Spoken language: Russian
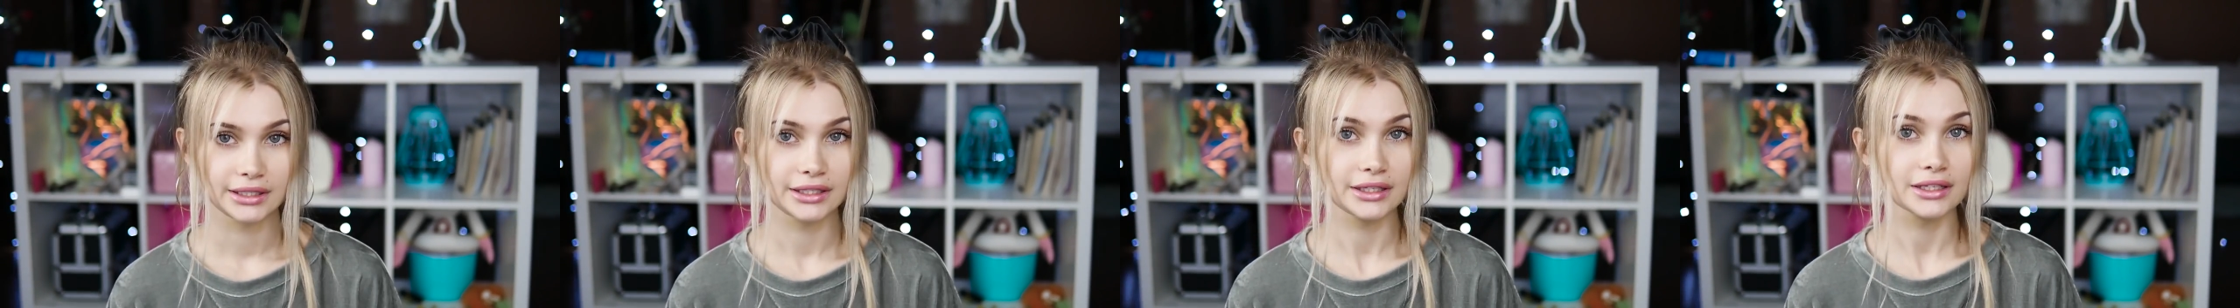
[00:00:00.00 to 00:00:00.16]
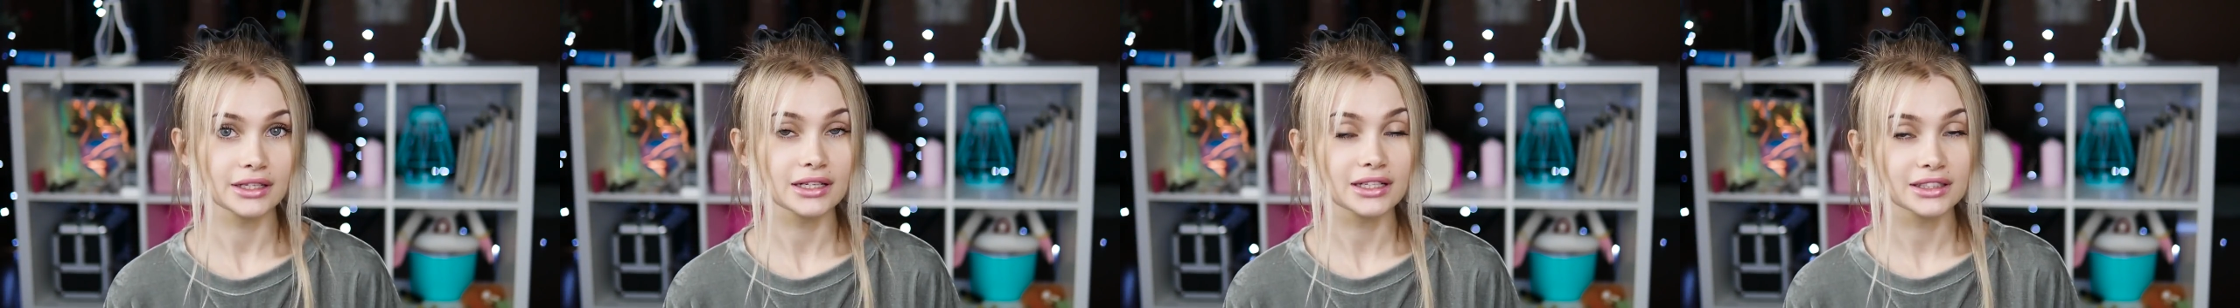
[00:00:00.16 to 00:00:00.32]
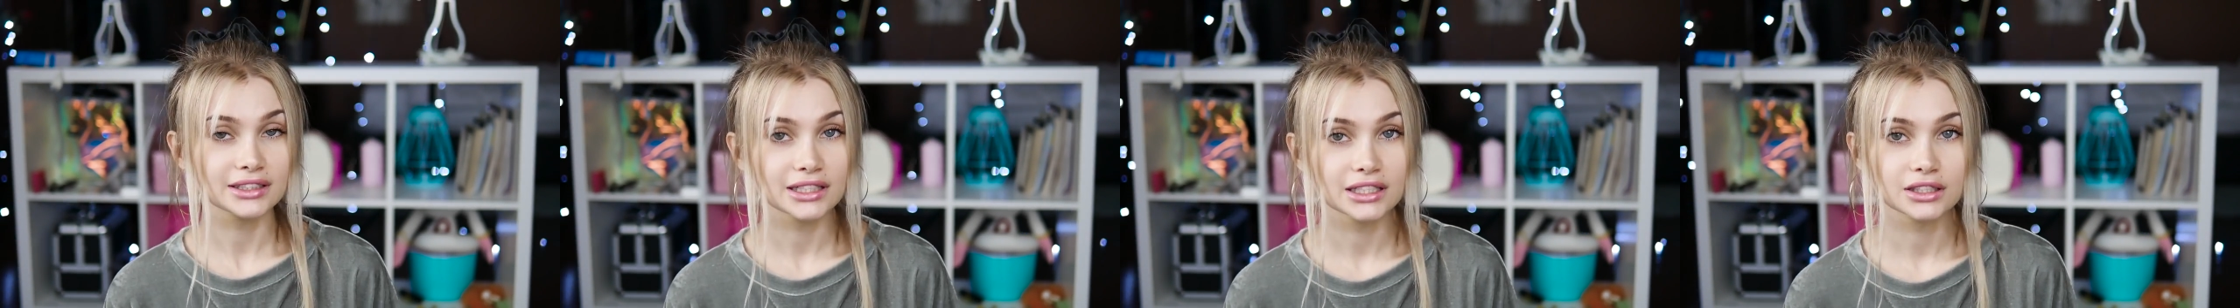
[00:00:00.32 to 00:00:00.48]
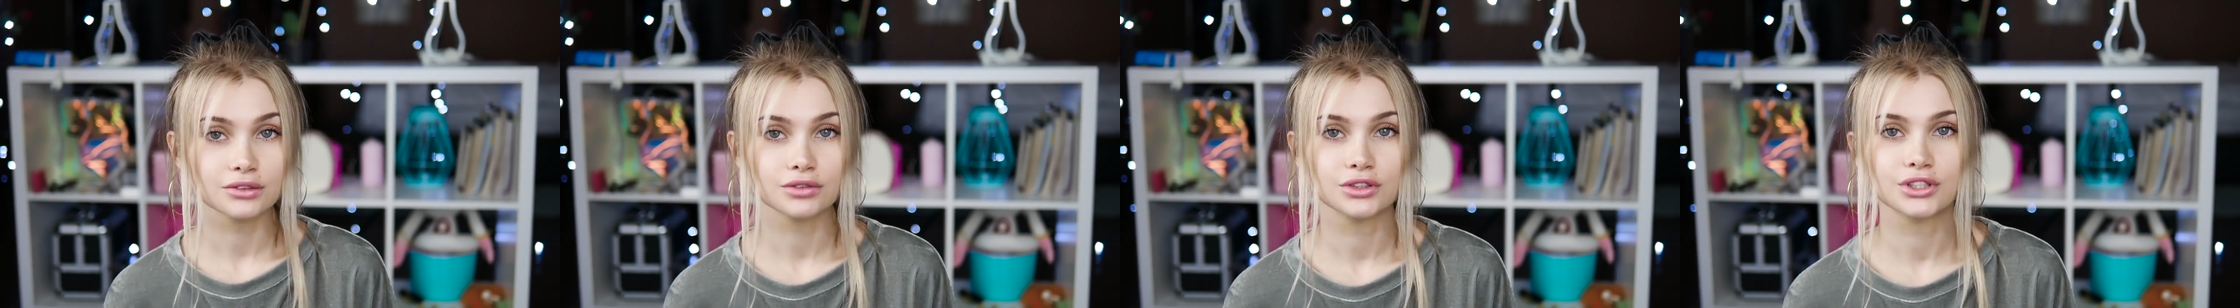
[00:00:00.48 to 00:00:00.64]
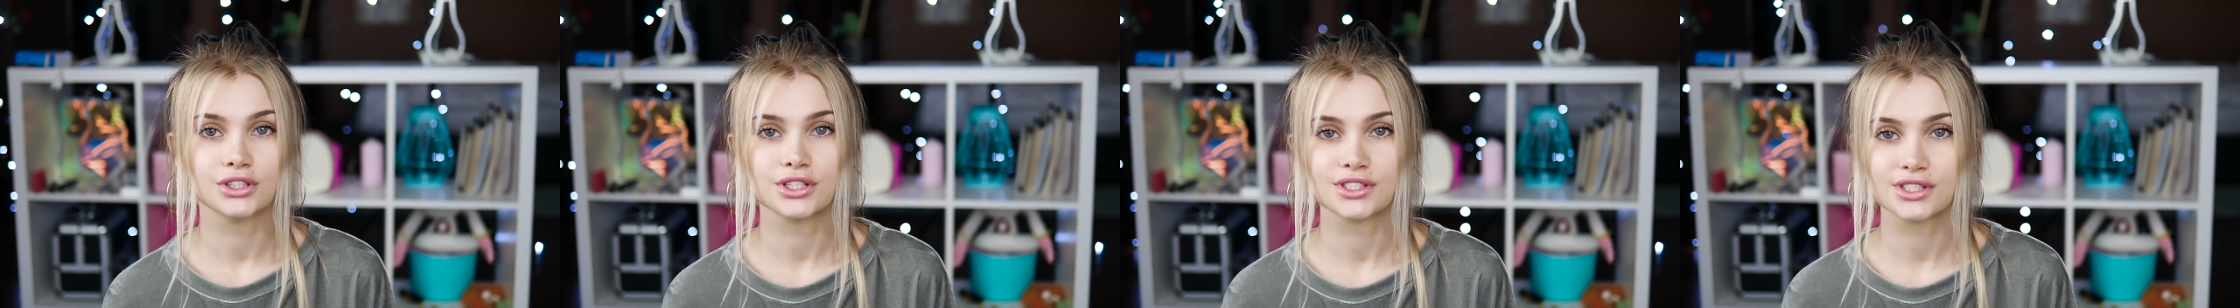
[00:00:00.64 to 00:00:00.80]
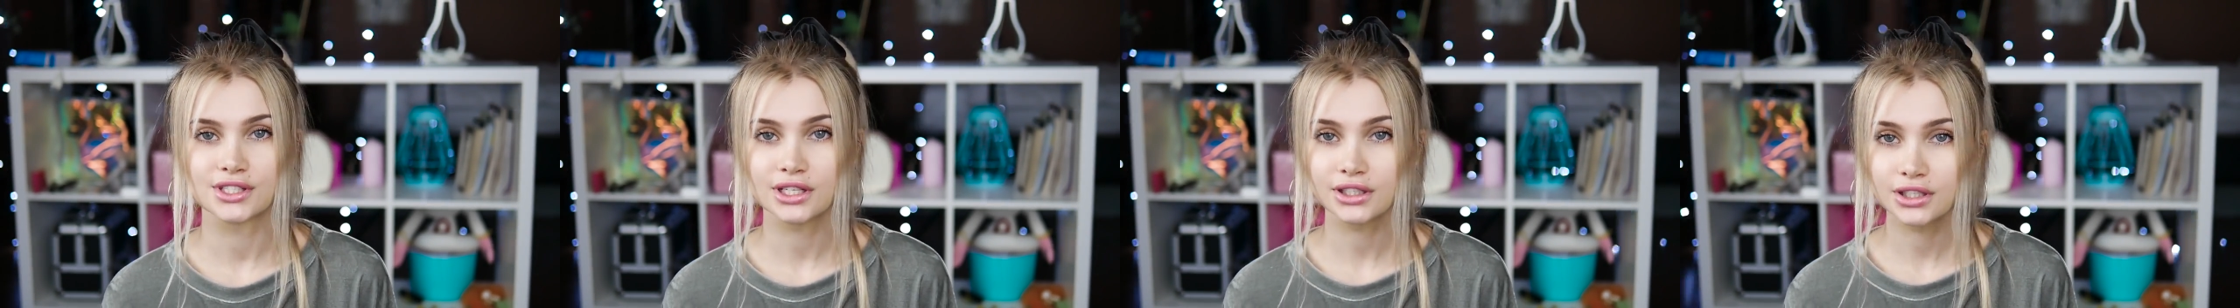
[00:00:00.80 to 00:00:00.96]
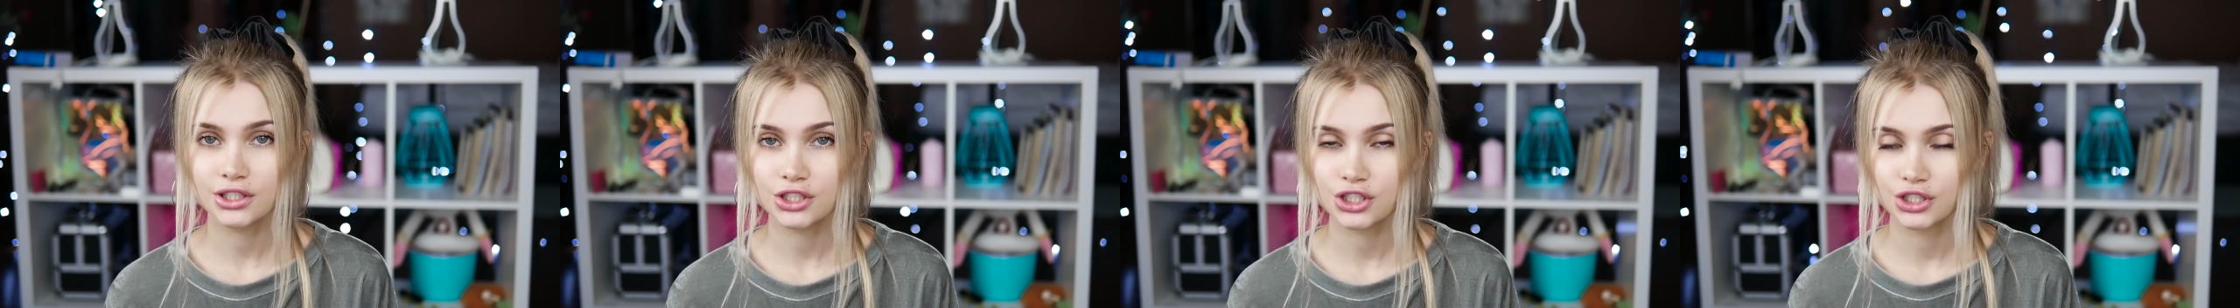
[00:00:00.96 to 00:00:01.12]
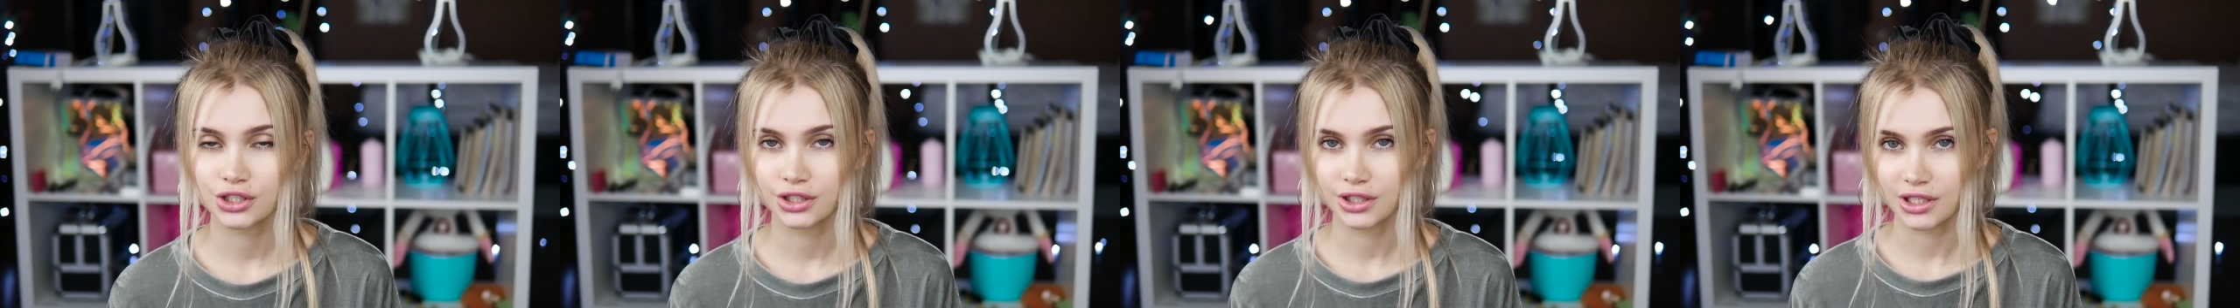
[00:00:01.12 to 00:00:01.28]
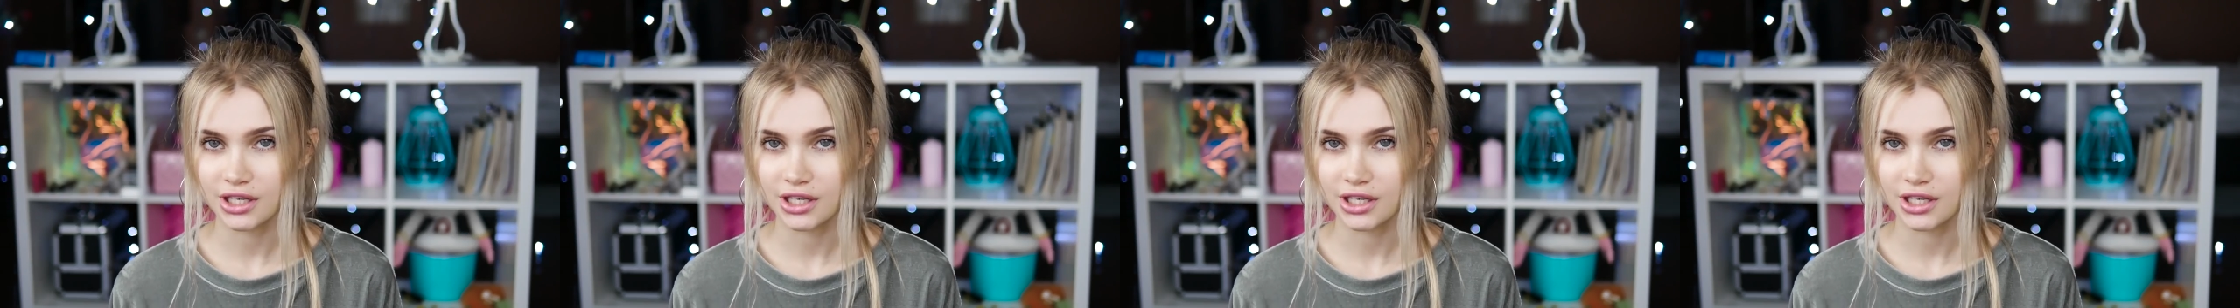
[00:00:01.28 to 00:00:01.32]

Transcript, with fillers: И когда этого недостаточно,